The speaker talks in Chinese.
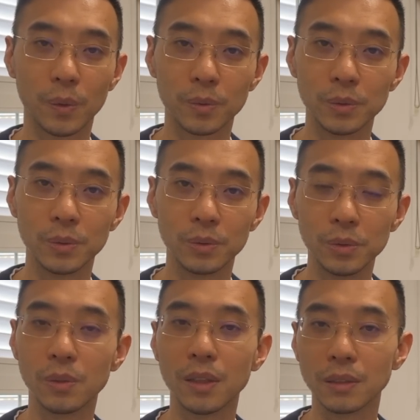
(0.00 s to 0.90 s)
如
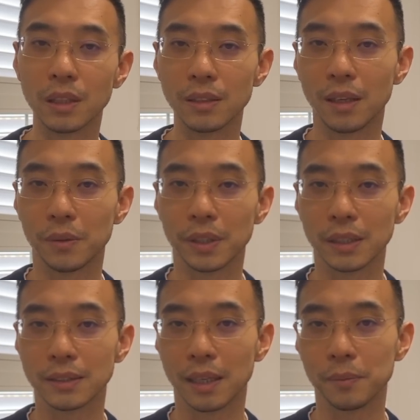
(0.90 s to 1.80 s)
如果有听到我这个
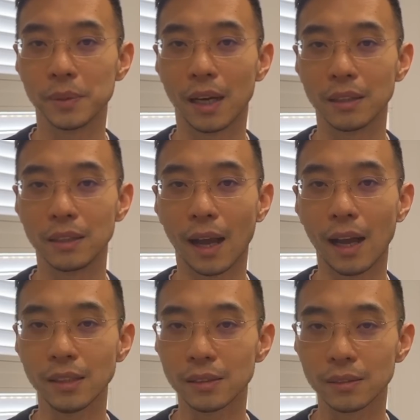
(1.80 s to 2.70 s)
节目的啊，你
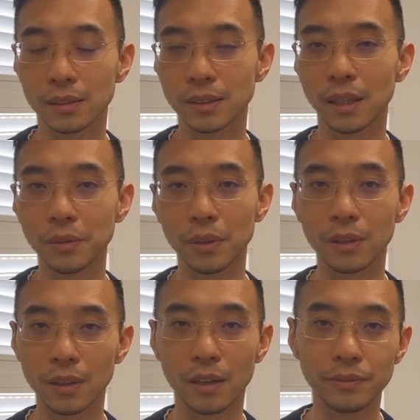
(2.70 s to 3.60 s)
还是相对
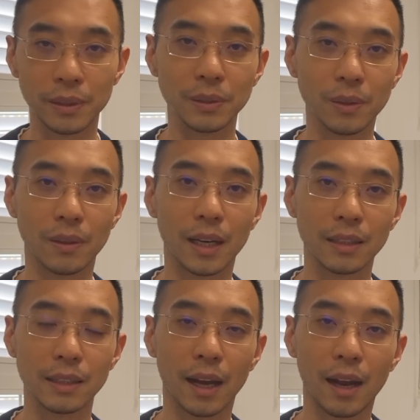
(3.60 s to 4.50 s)
有点粉红啊，
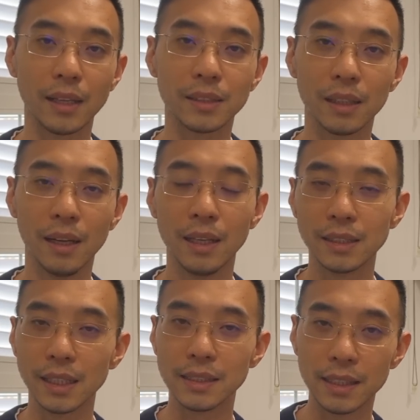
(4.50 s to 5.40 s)
你还是
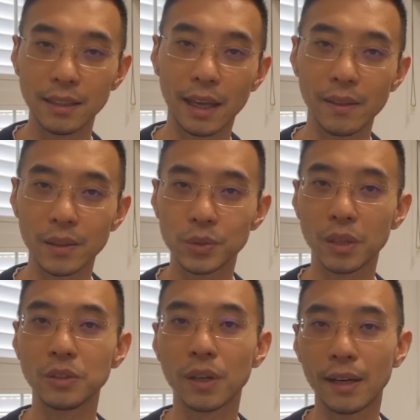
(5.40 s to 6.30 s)
这些年的
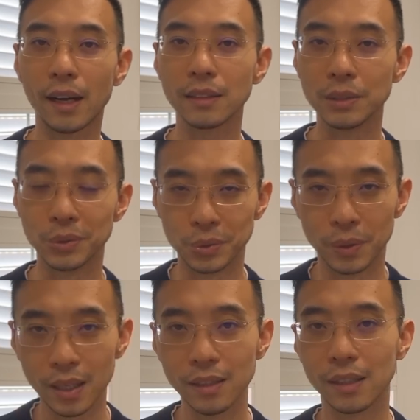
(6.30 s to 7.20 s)
宣传让你
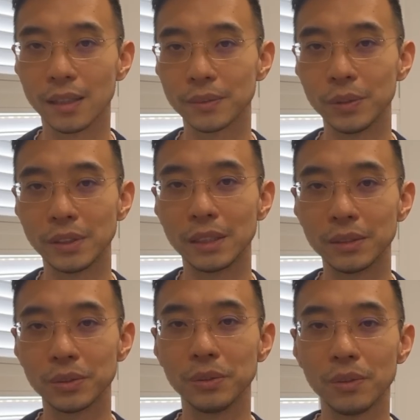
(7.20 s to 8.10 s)
觉得对这
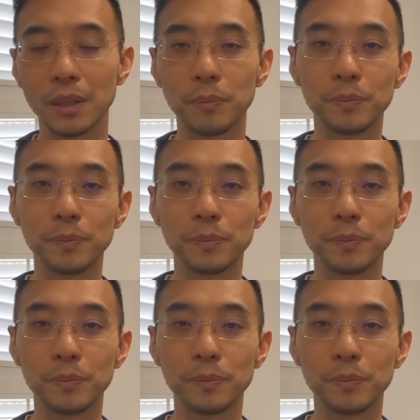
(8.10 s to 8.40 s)
支军队